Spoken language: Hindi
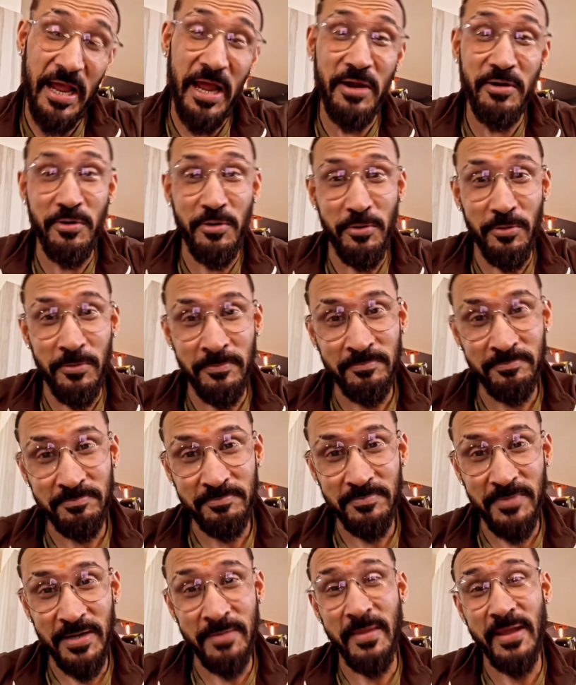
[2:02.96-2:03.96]
डोंट नो
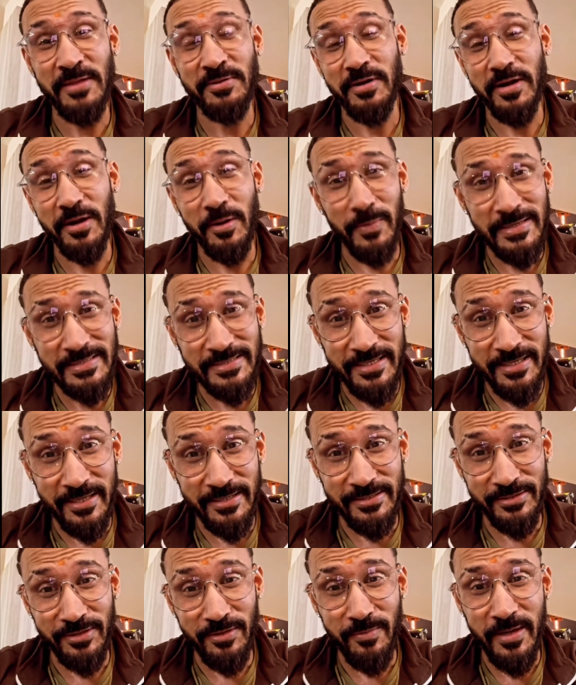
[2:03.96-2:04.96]
बट मैं तो रिक्वेस्ट ही कर
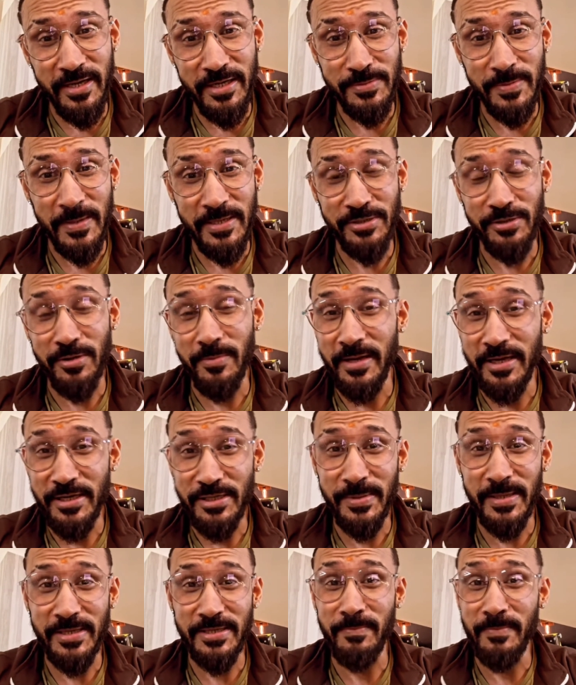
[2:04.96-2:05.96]
सकता हूँ मनीष भाजी को मनीष
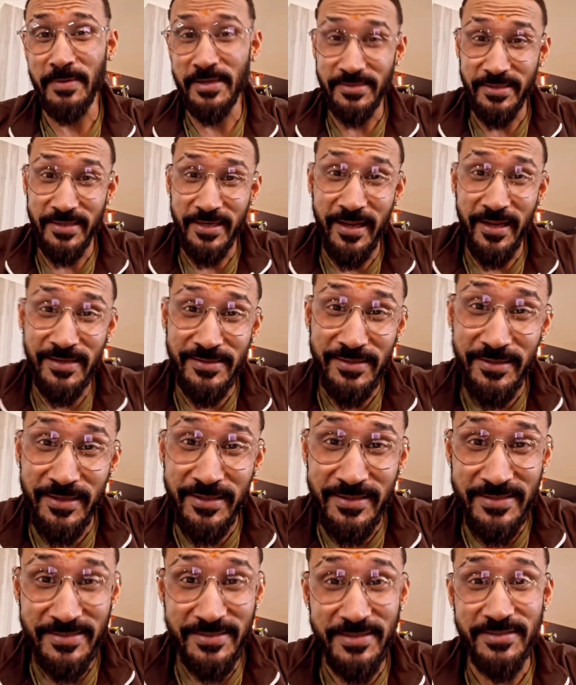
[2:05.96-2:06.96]
भाजी प्लीज़ रिकन्सिडर
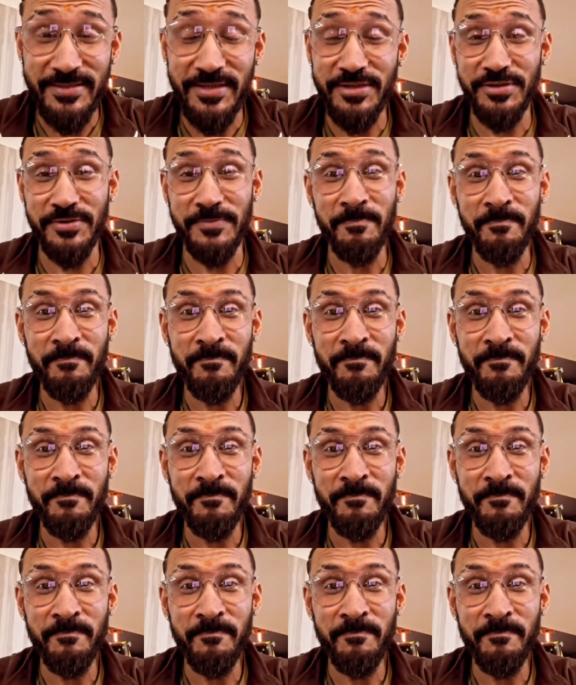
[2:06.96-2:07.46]
दिस डिसीजन